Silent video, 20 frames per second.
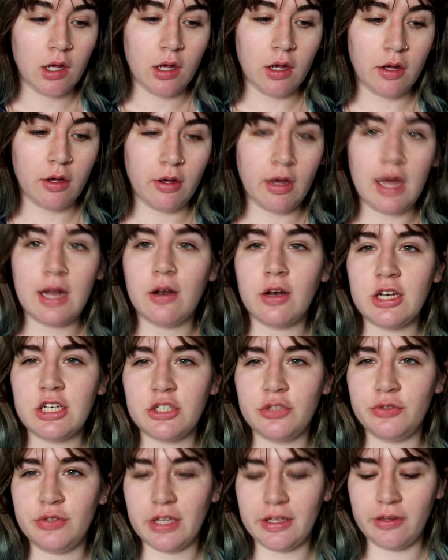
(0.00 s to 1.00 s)
euh, alors là
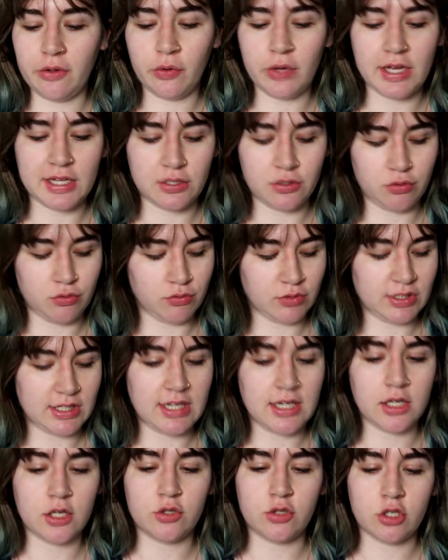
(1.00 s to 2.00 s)
j'ai une interrogation c'est
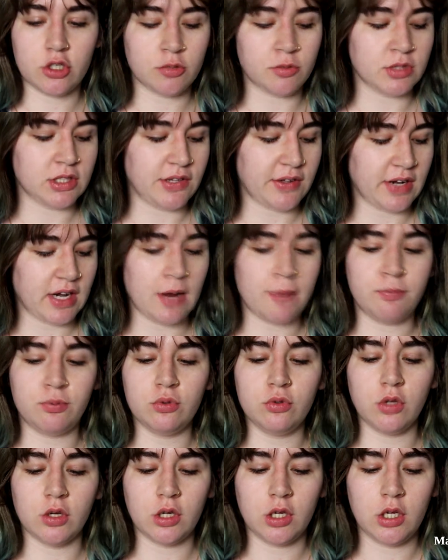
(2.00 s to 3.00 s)
à dire que soit je commence avec la
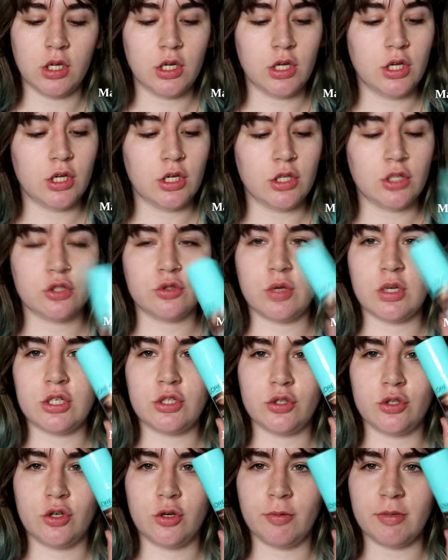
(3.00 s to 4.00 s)
poudre soit
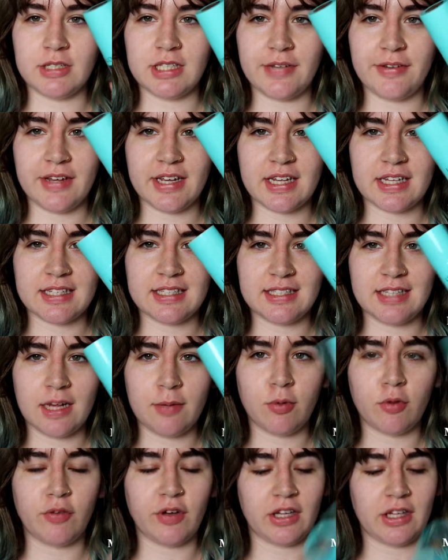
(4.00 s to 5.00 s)
je commence avec ça
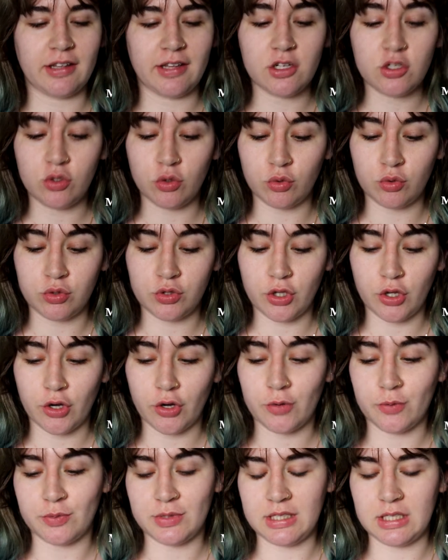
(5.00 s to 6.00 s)
pour faire des taches de
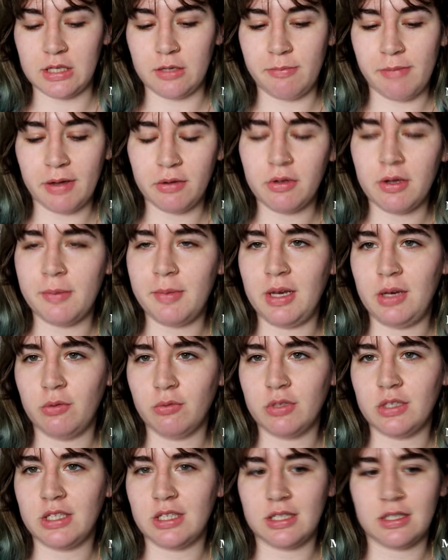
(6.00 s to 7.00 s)
rousseur c'est Marine
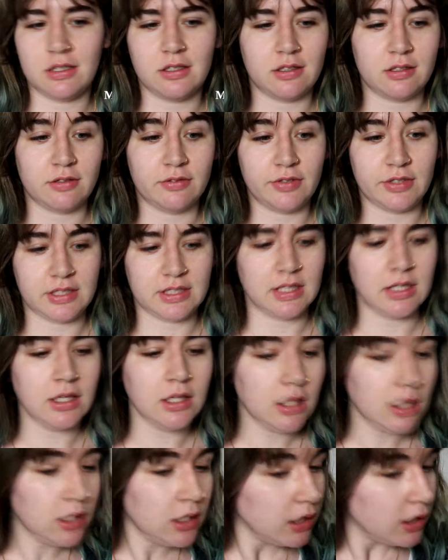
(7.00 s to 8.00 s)
Caméléon qui a fait ça
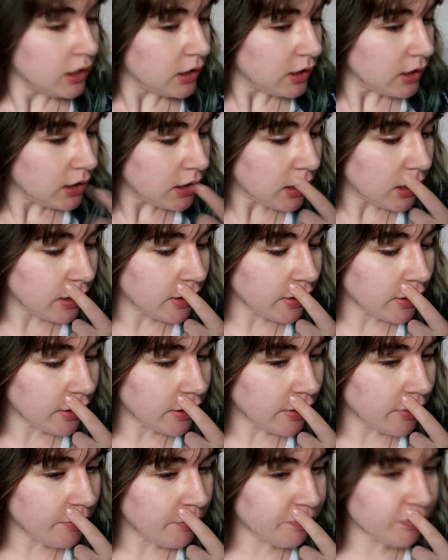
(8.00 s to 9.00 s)

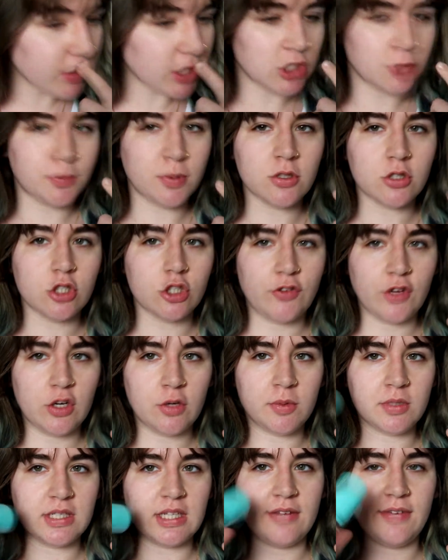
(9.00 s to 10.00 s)
je pense que je vais
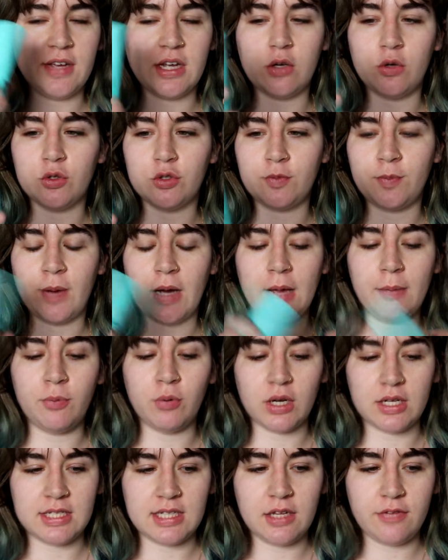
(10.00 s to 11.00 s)
commencer avec le spray
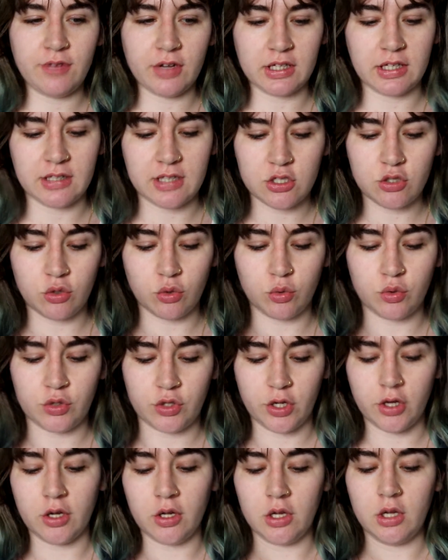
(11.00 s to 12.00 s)
pour essayer de faire des taches de
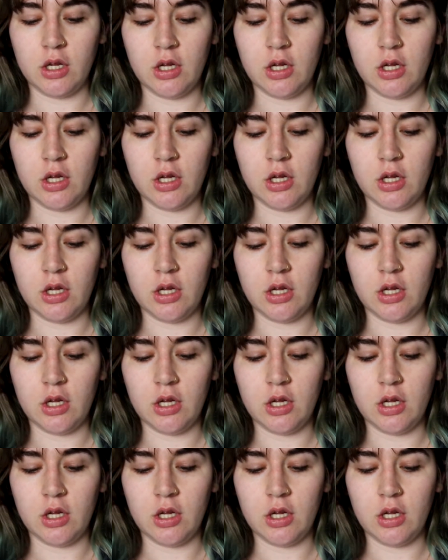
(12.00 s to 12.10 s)
rousseur